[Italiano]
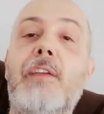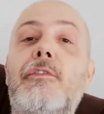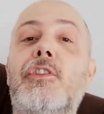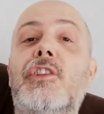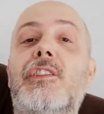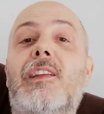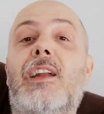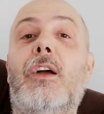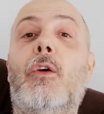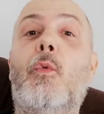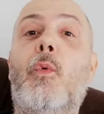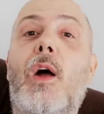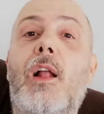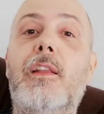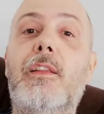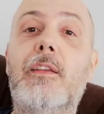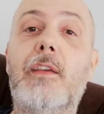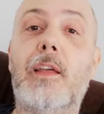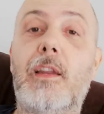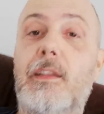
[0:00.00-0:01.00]
la live ci sarà
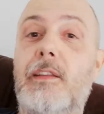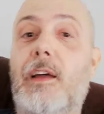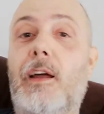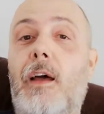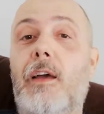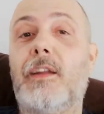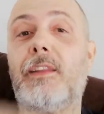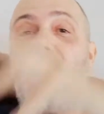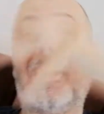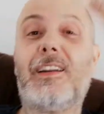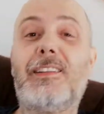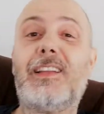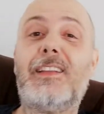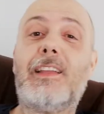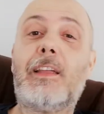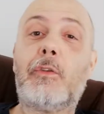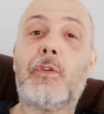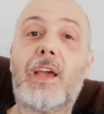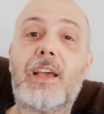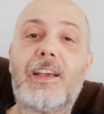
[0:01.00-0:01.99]
qualche
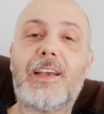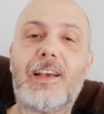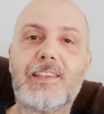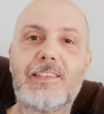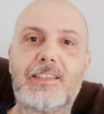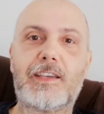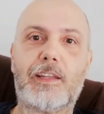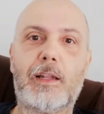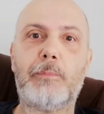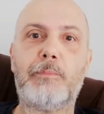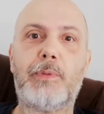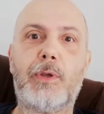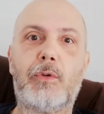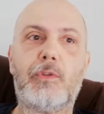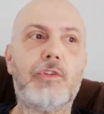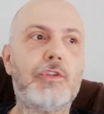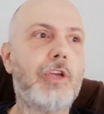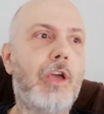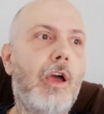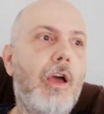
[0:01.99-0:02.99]
ritardatario che casca dal
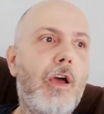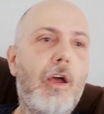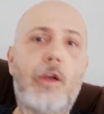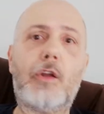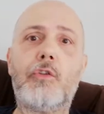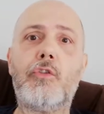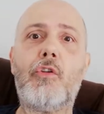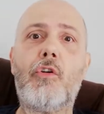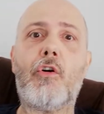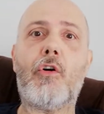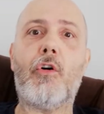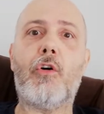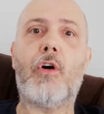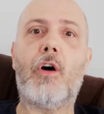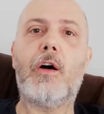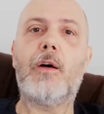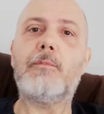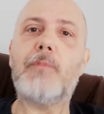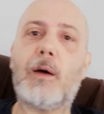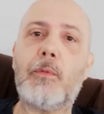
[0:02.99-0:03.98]
pelo e dice "No,